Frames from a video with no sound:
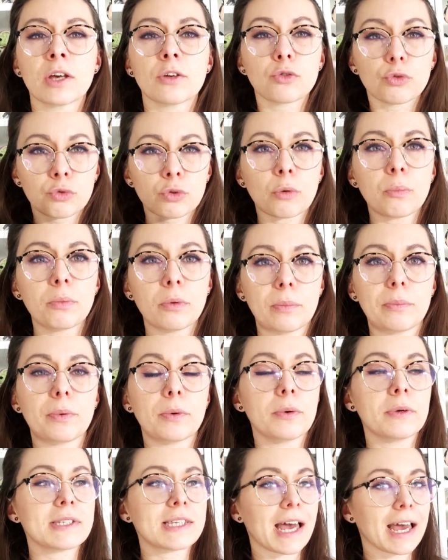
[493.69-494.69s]

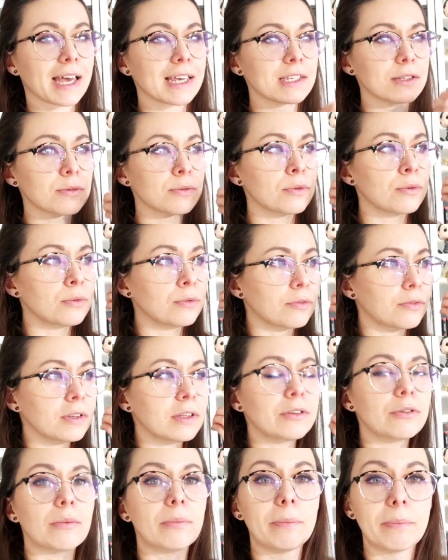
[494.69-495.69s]
surpompeux, ça reste une
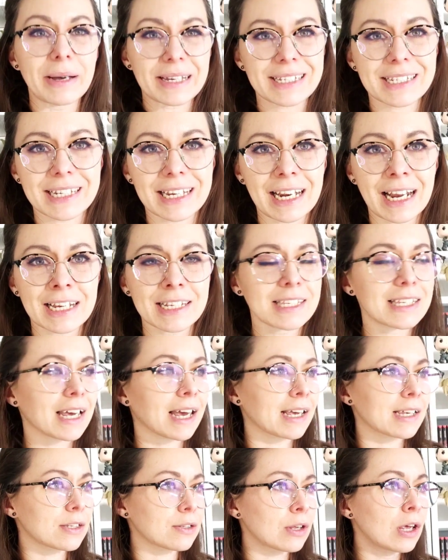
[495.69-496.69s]
fille de basse classe, ça
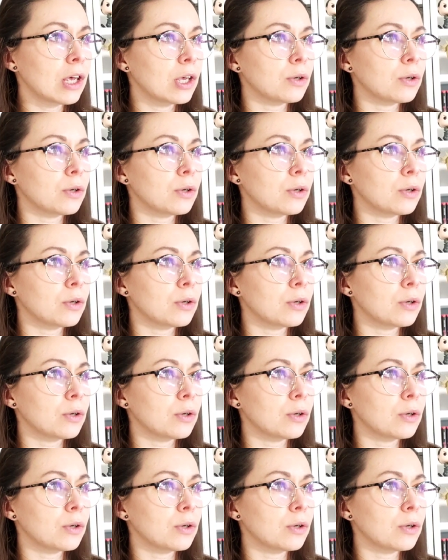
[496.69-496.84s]
reste